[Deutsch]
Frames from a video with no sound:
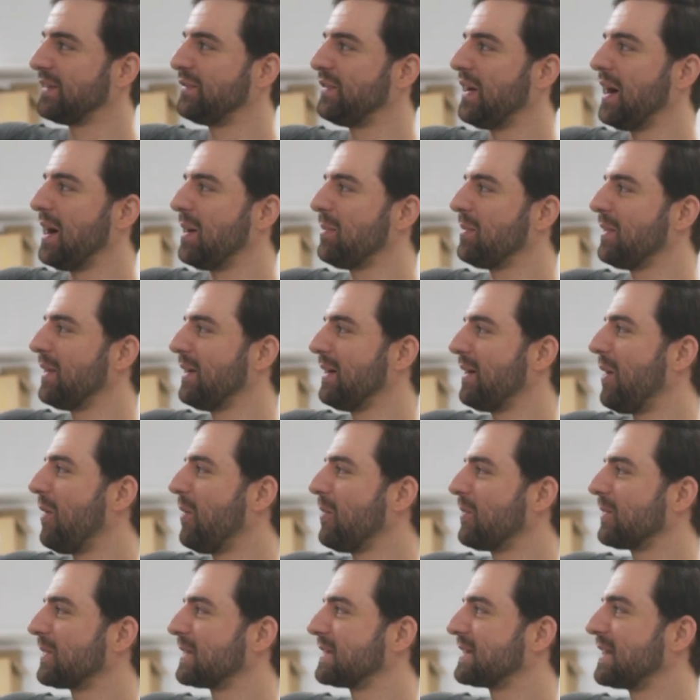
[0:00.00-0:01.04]
Farbe
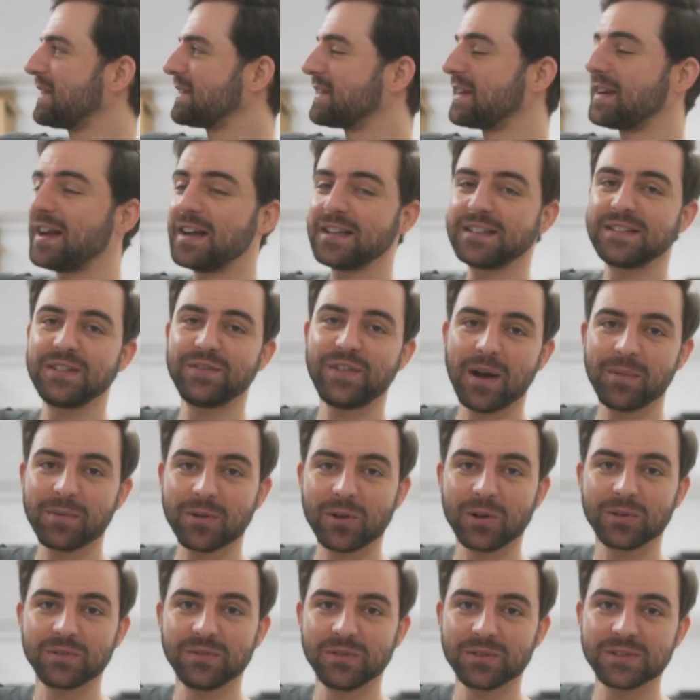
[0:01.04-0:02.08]
auch sehr, sehr nice. Die Farbe
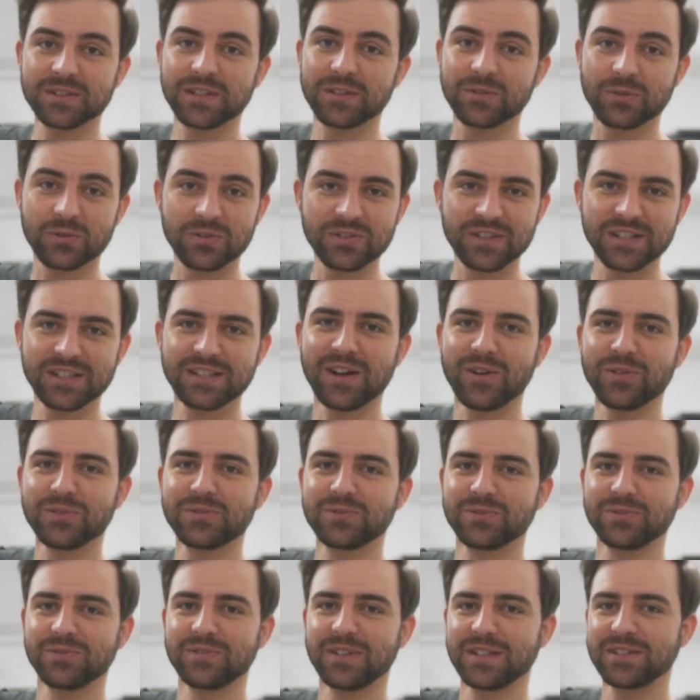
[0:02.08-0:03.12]
konnten wir uns natürlich nicht
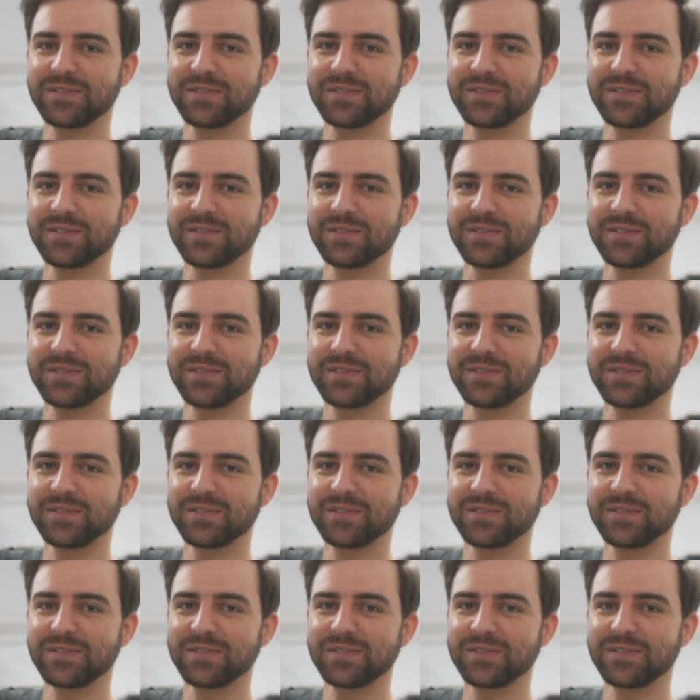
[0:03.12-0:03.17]
aussuchen.